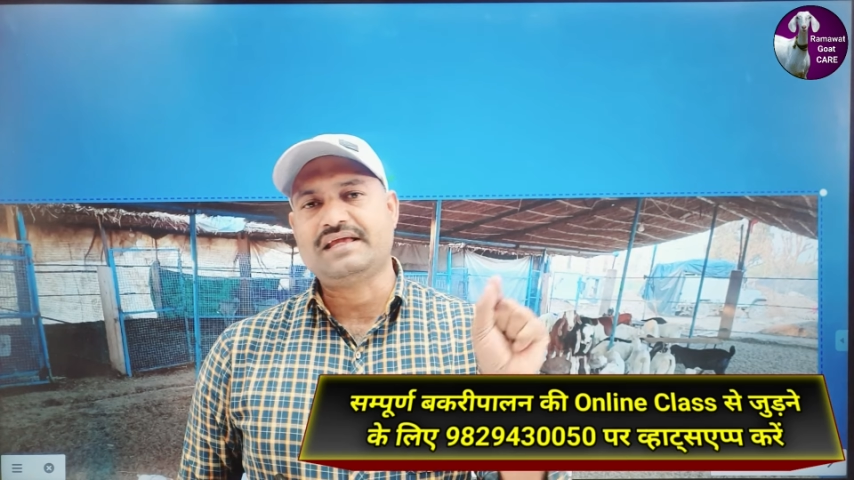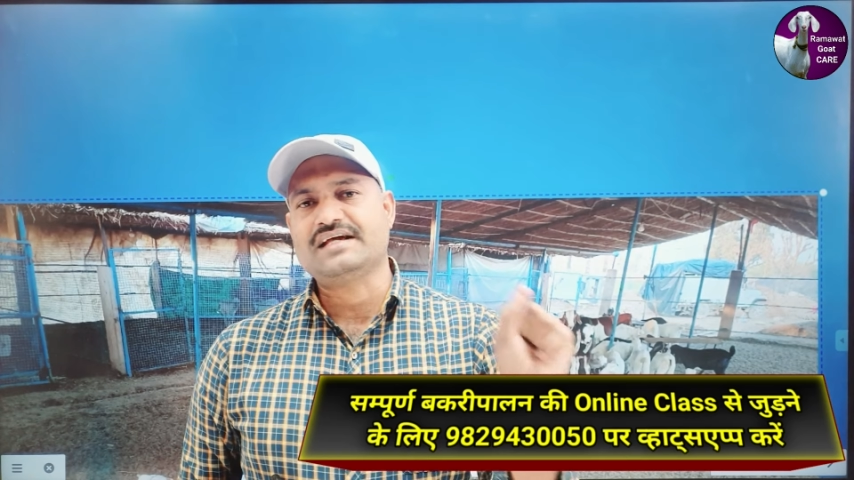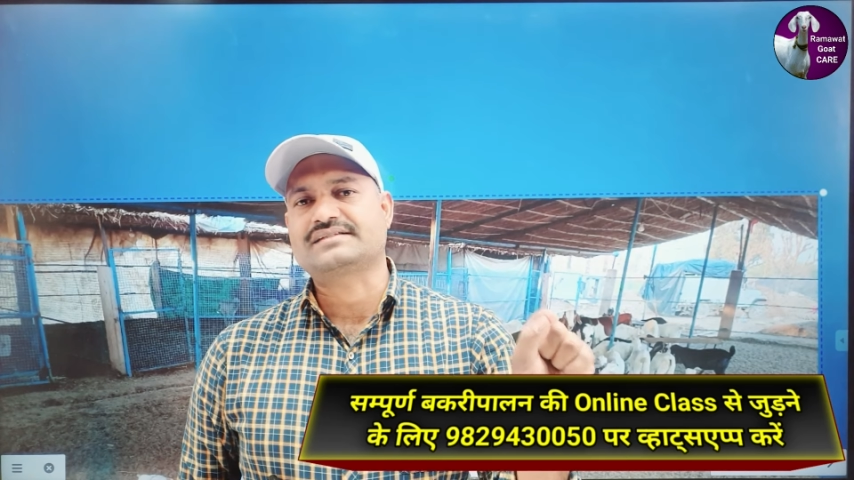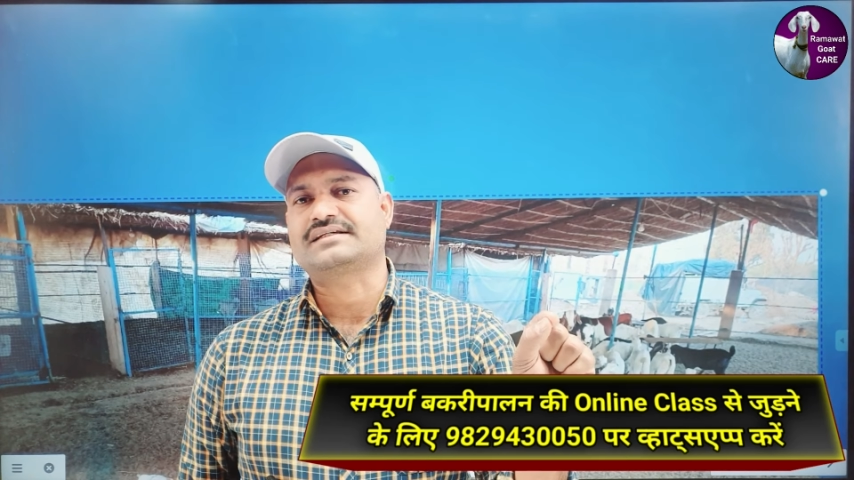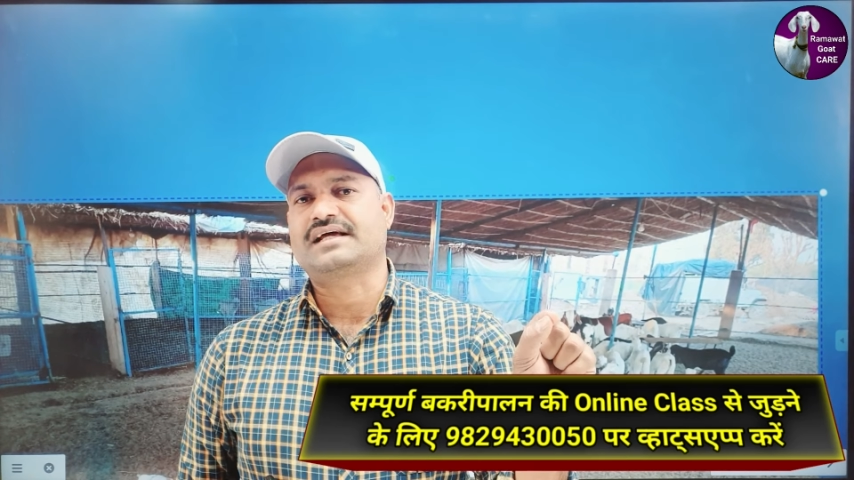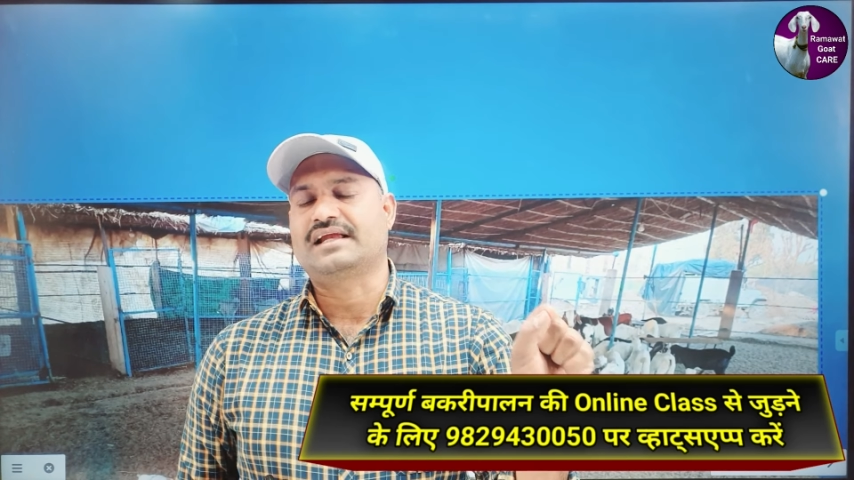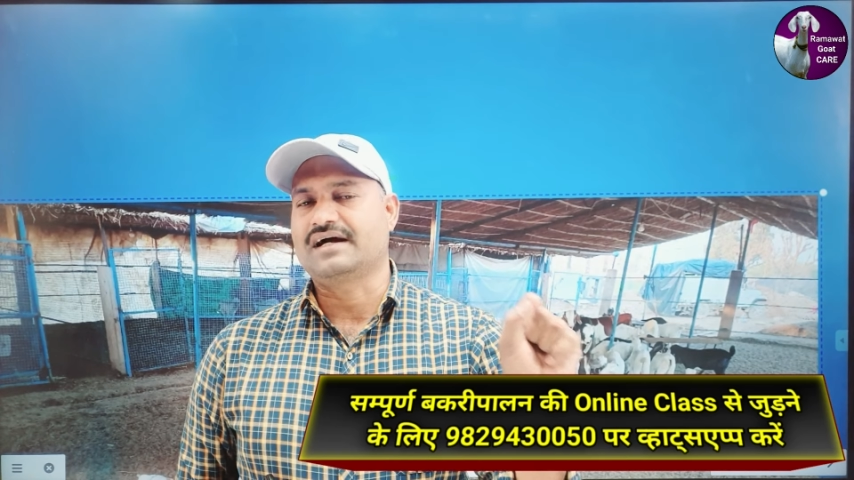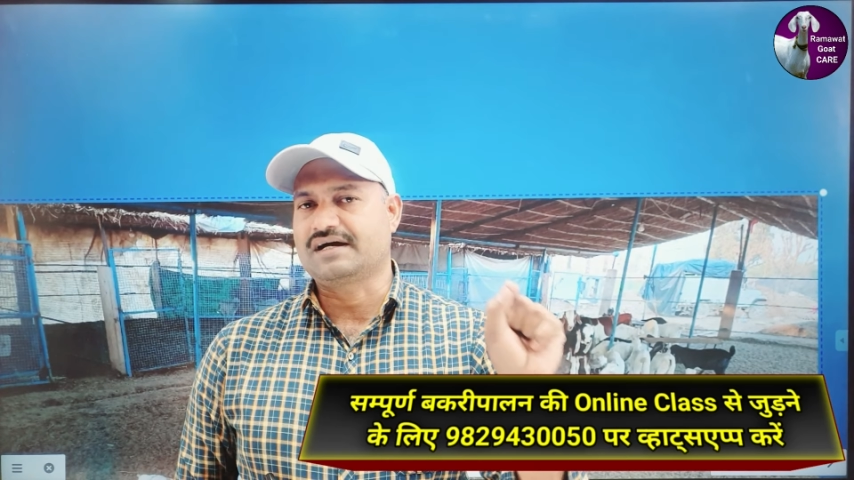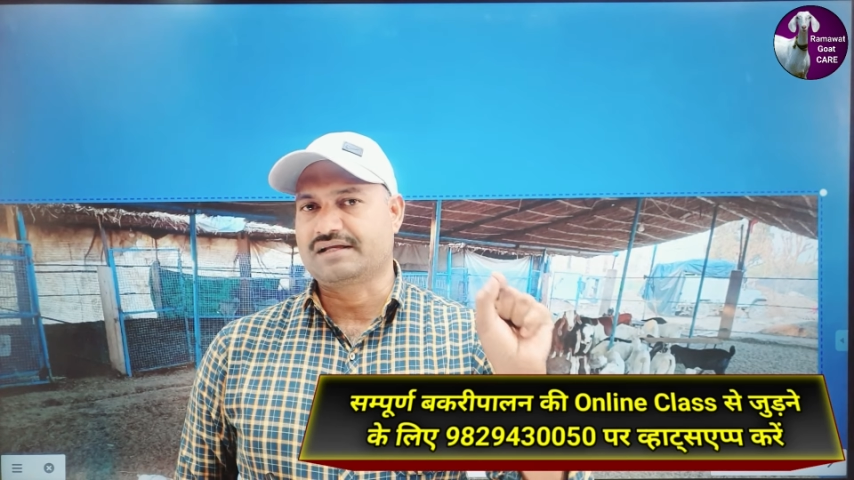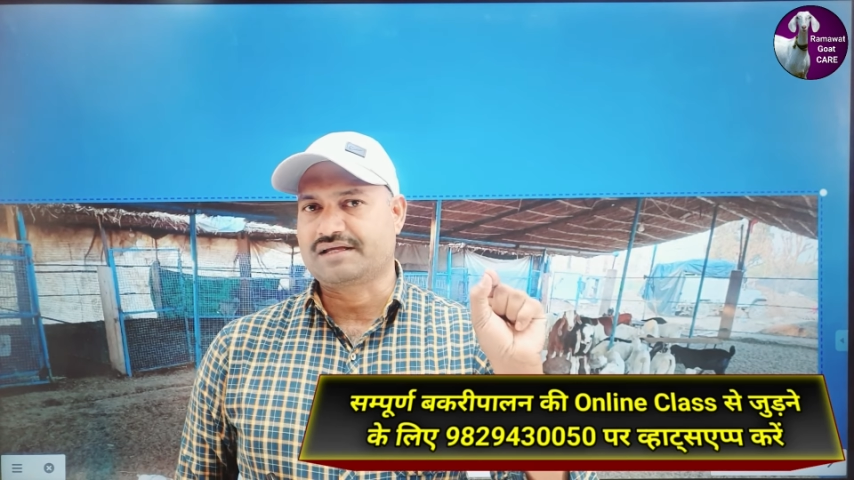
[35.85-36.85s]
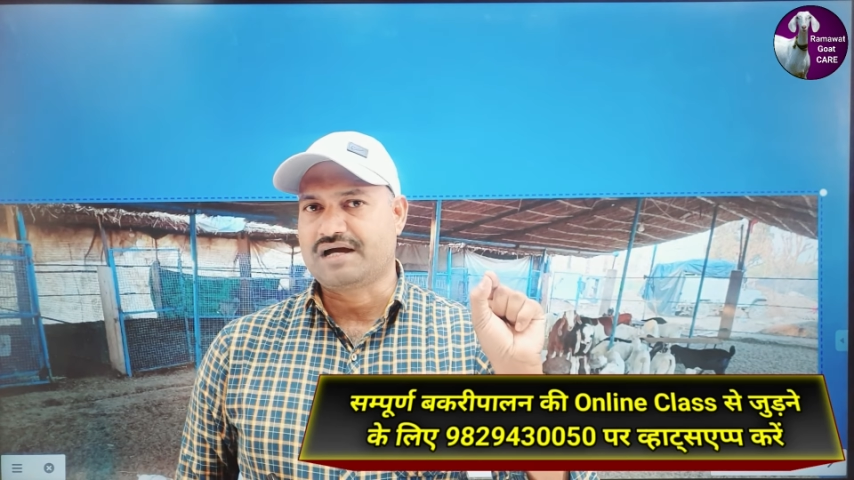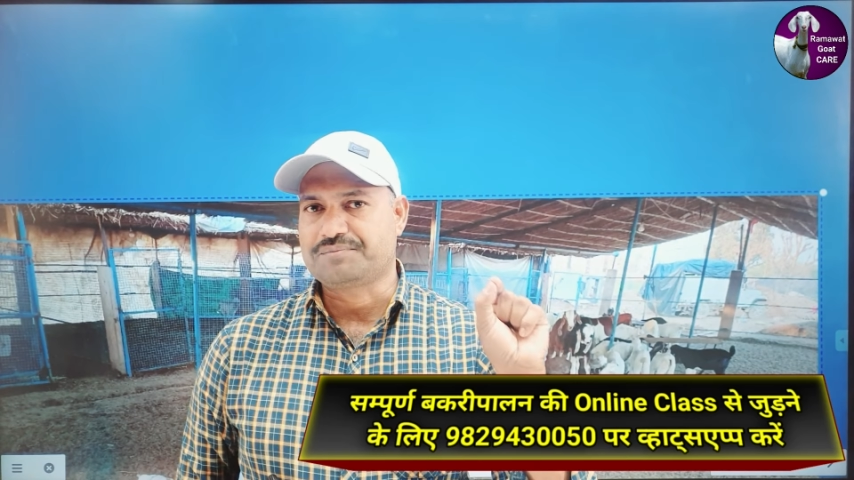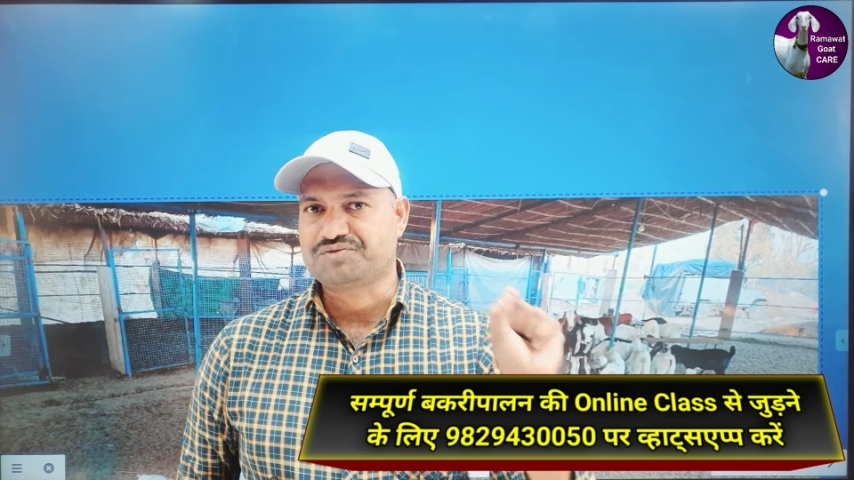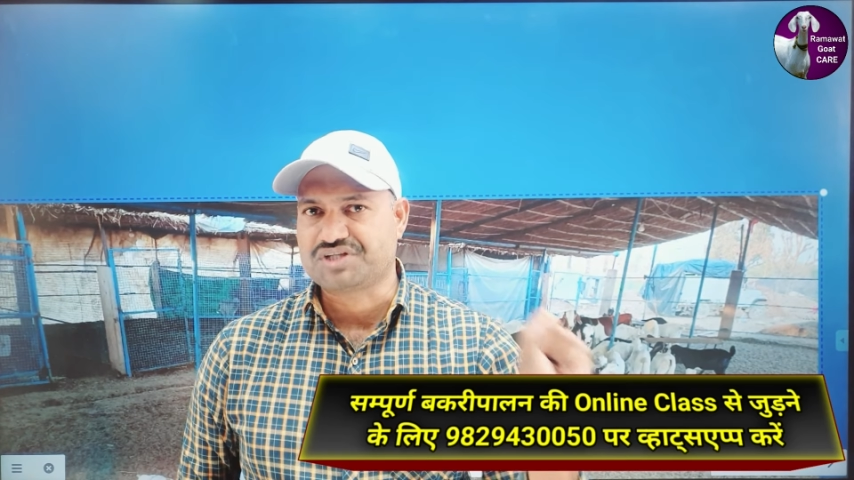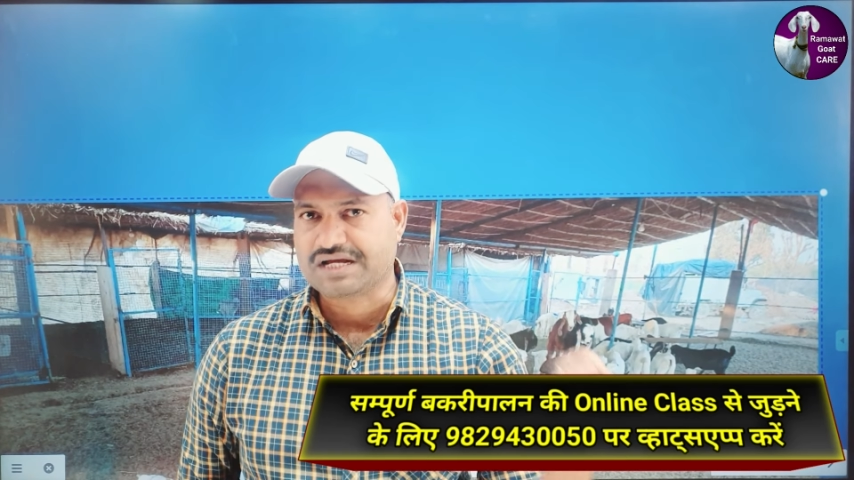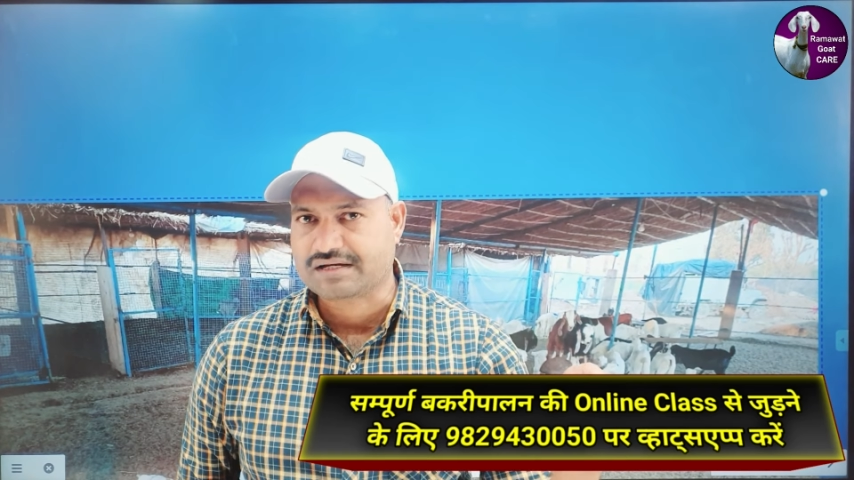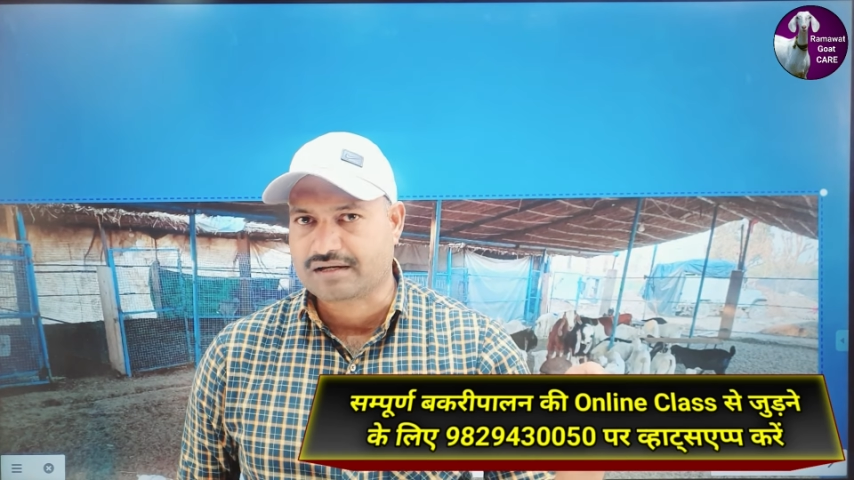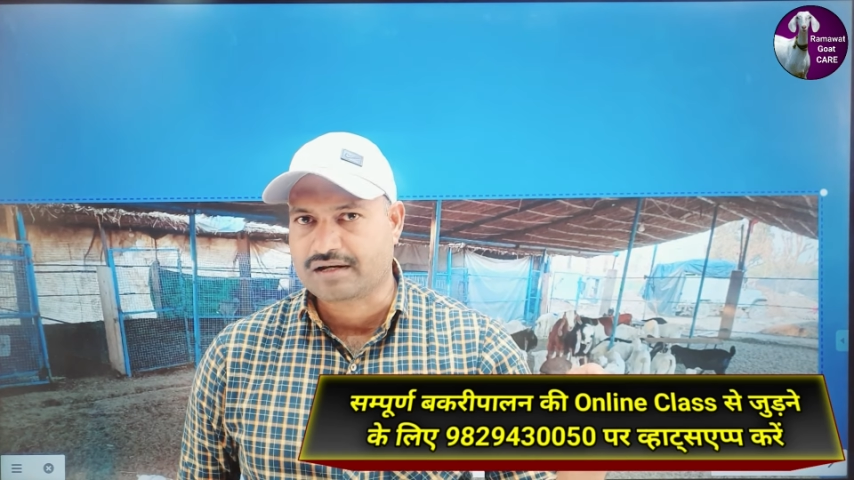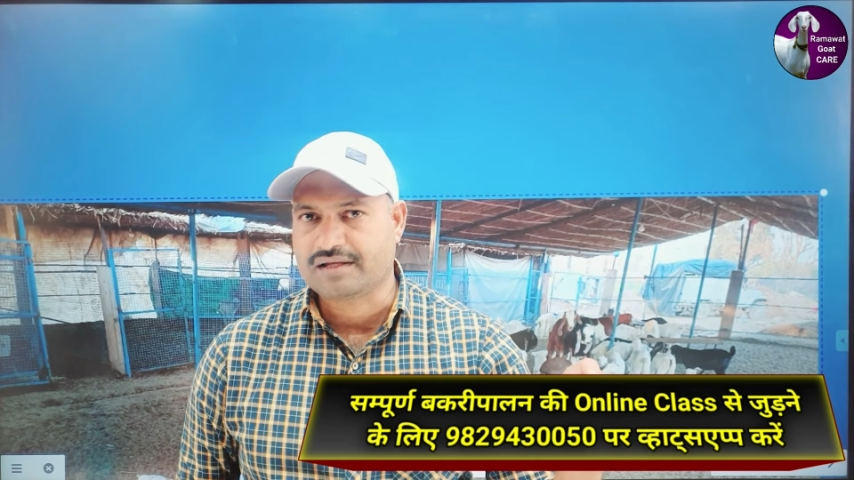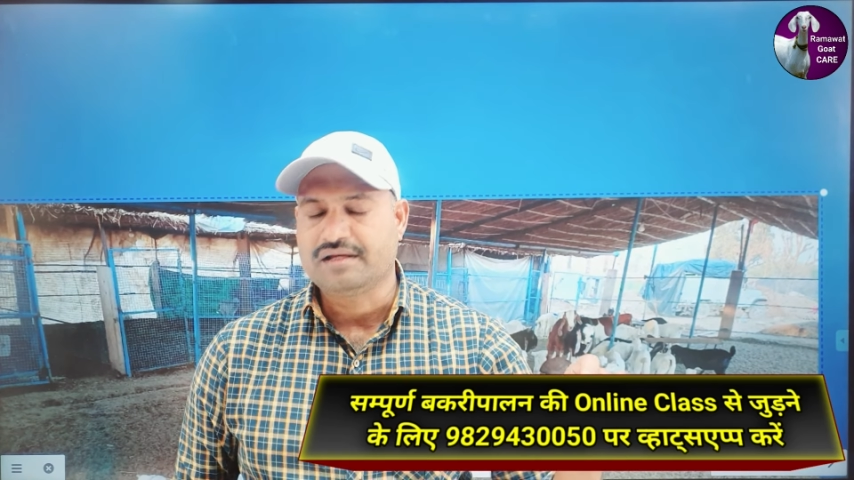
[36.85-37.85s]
एक जगह लगा करके आप चेक कर लें